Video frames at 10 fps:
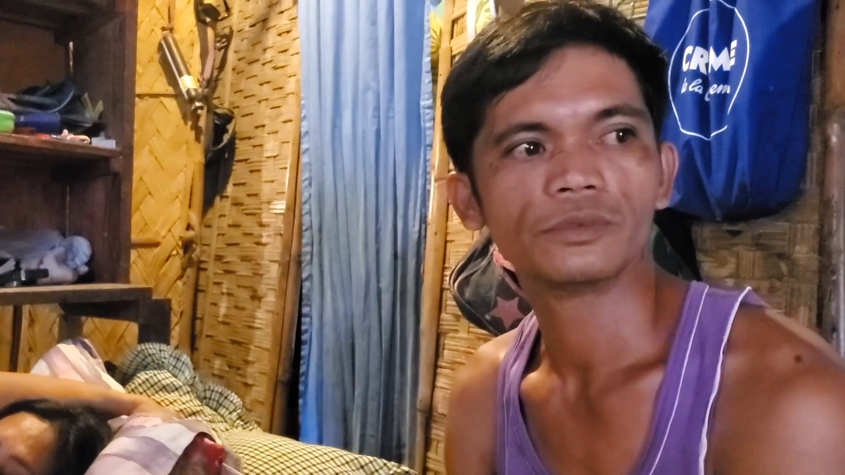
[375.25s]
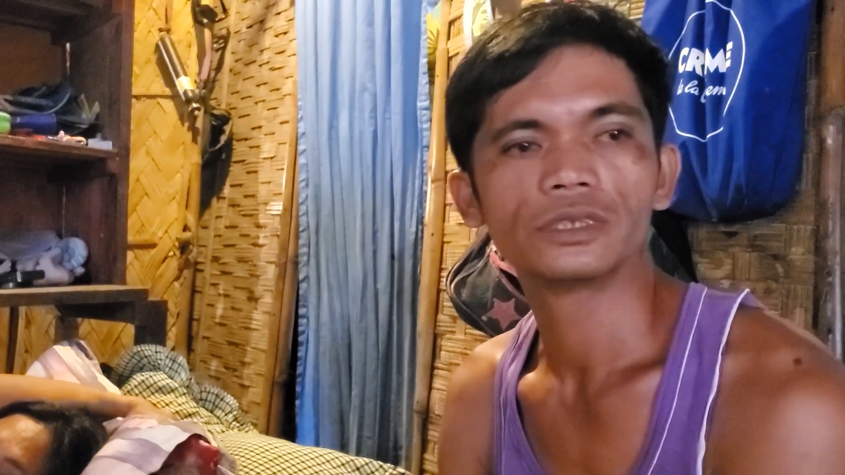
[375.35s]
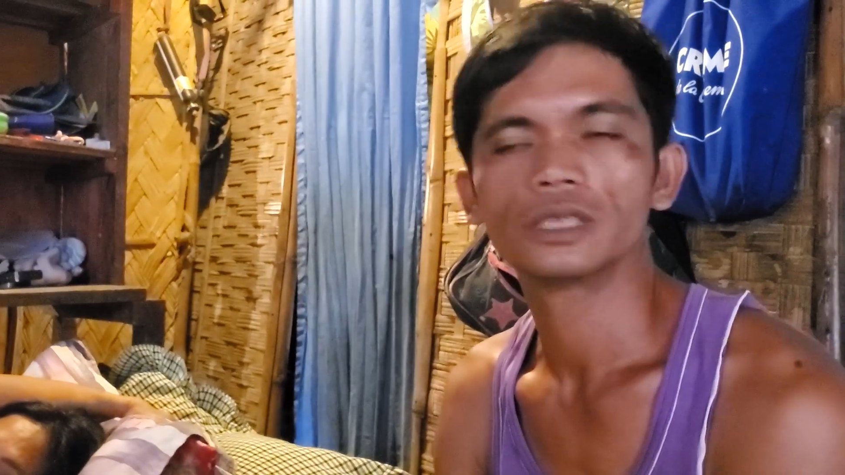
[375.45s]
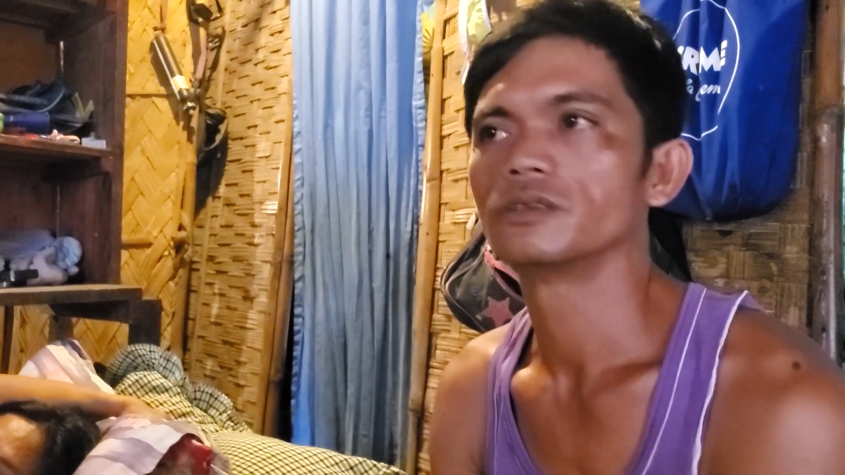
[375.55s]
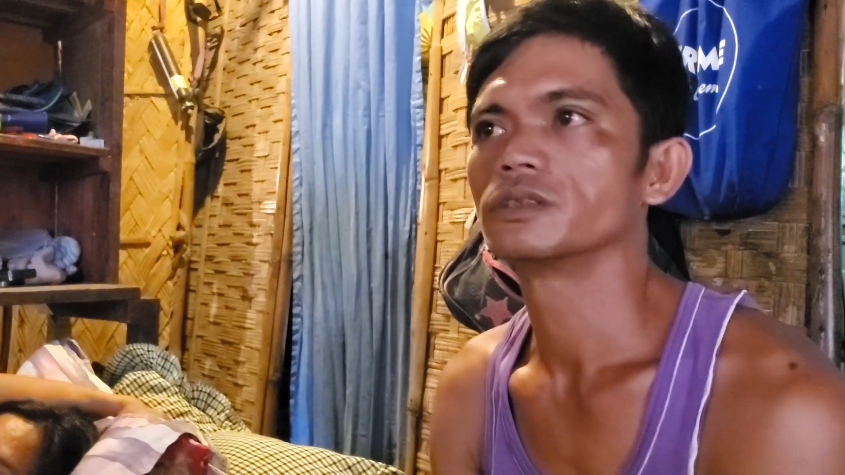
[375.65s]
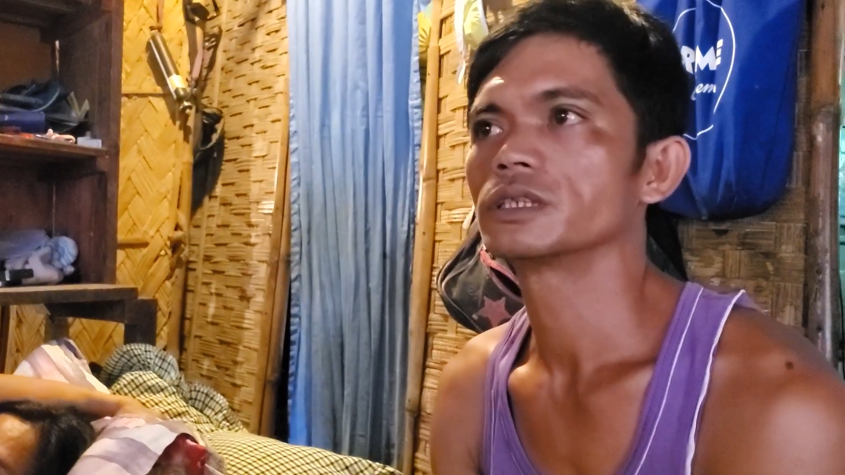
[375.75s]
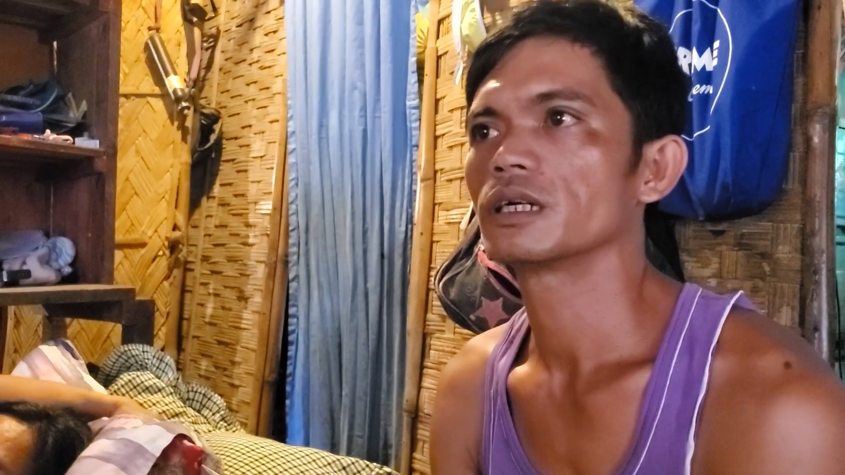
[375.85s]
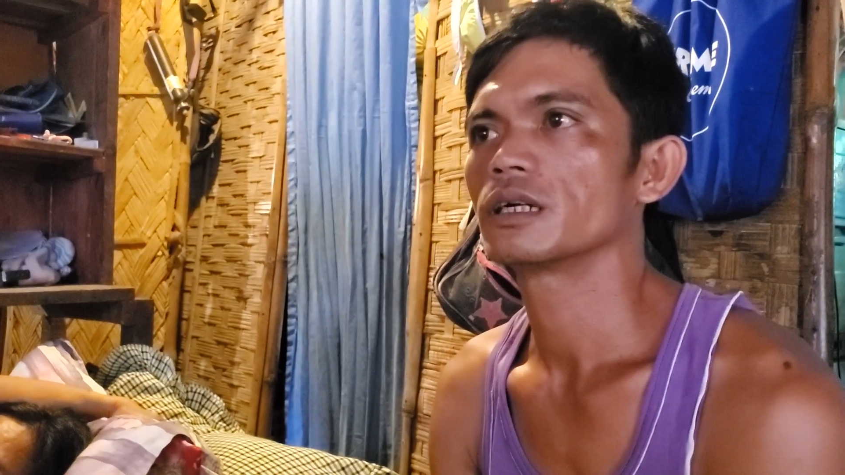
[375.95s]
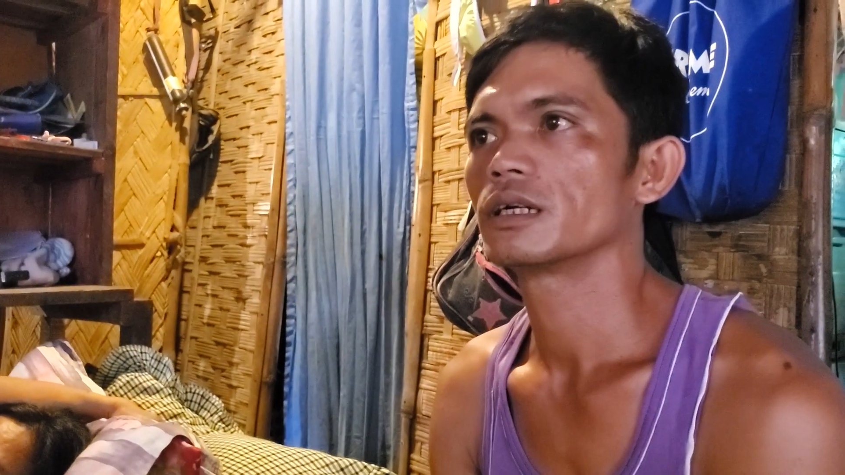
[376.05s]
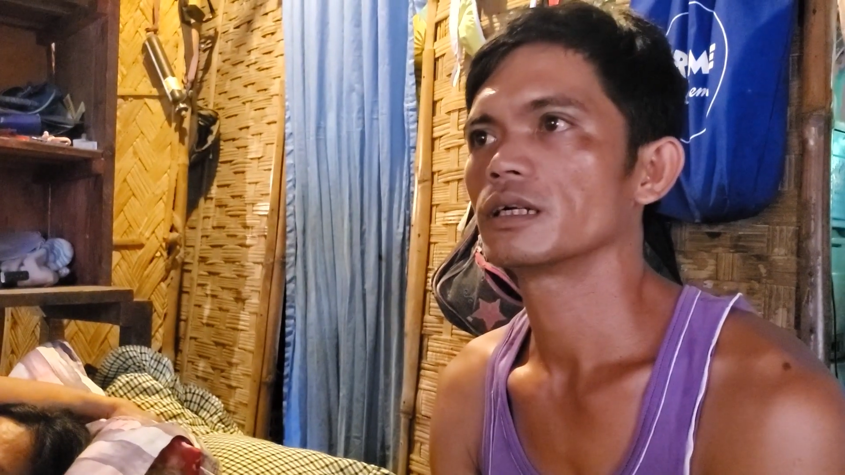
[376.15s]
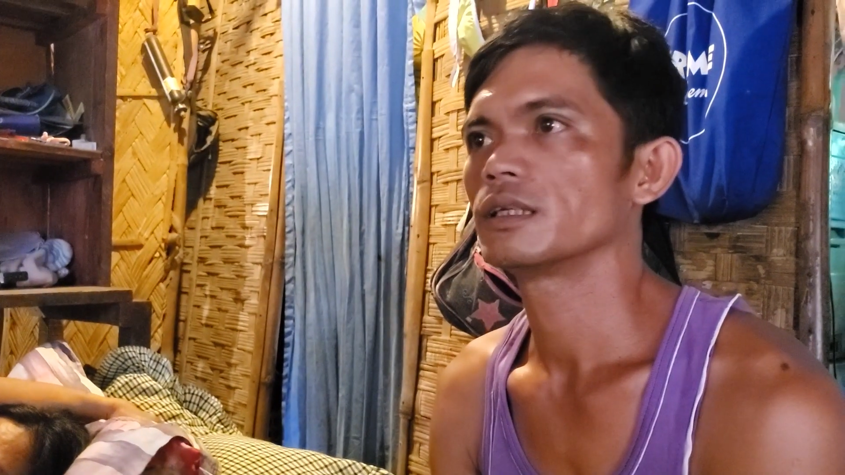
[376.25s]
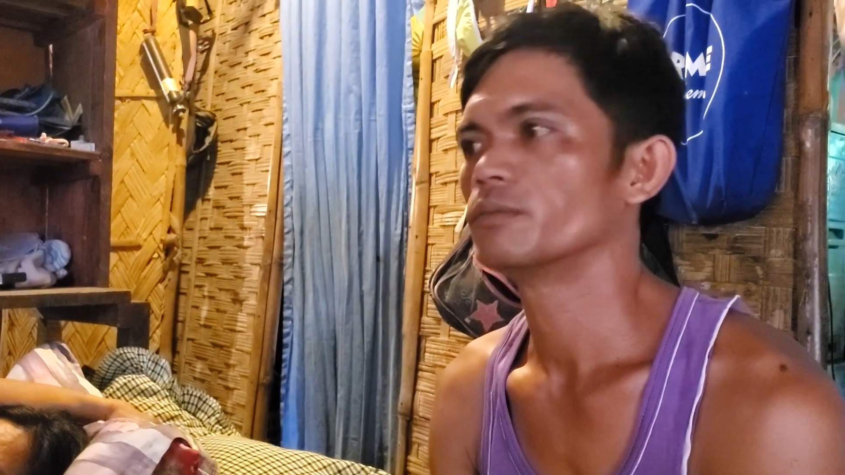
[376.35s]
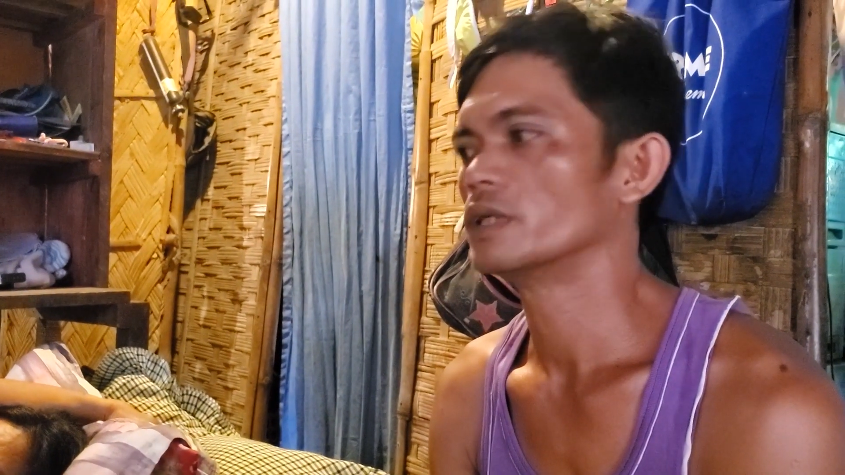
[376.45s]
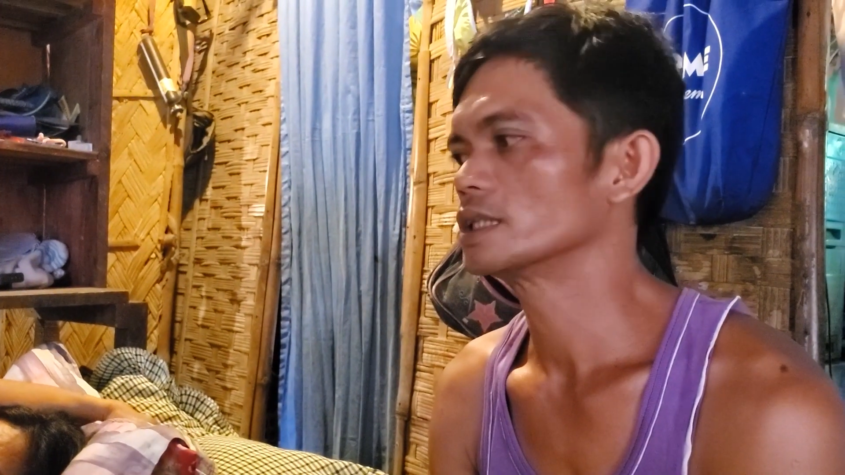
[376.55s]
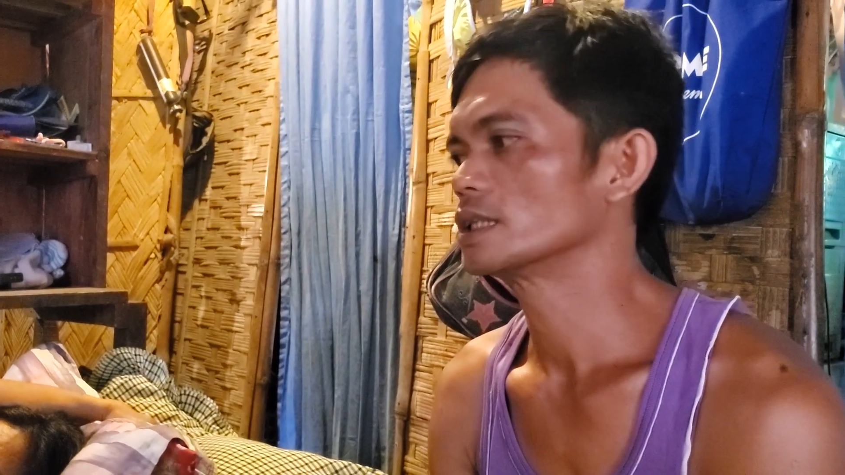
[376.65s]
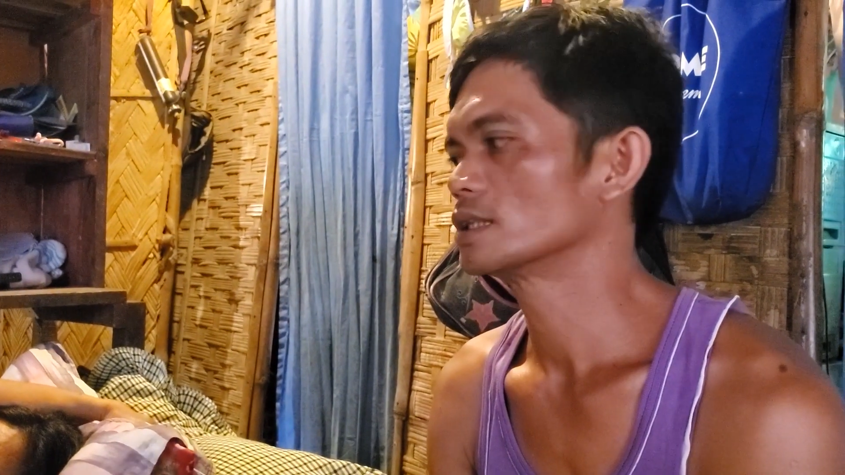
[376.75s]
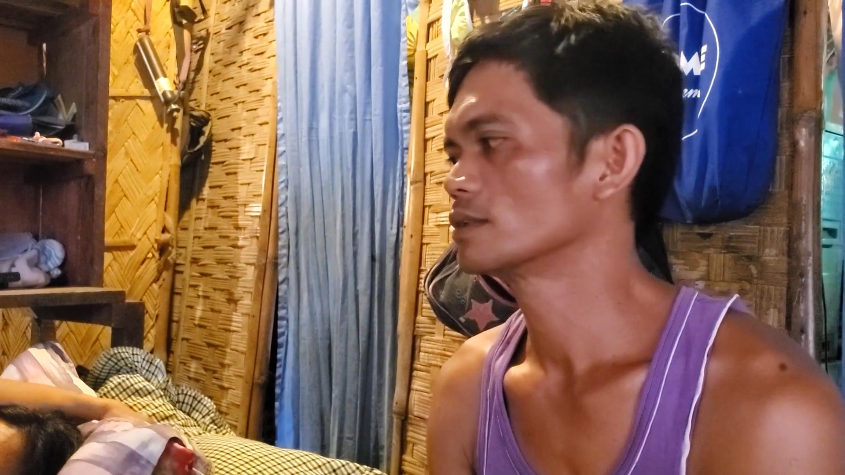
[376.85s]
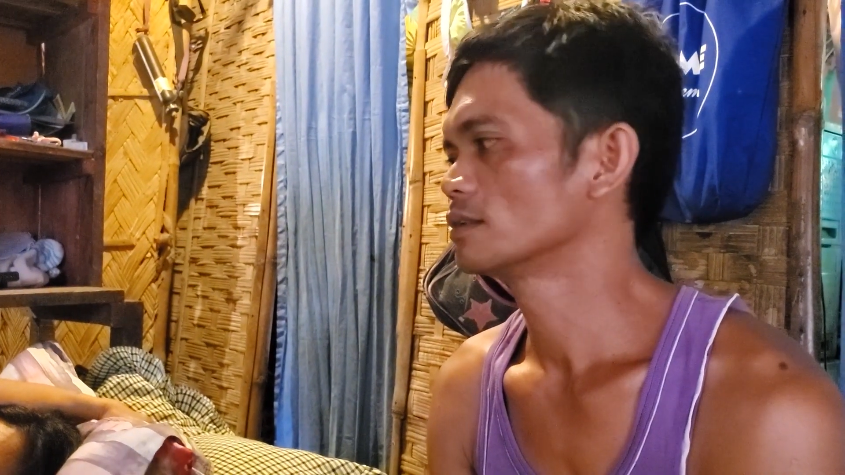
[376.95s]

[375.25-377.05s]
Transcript: po siya dun hmm. sa labas.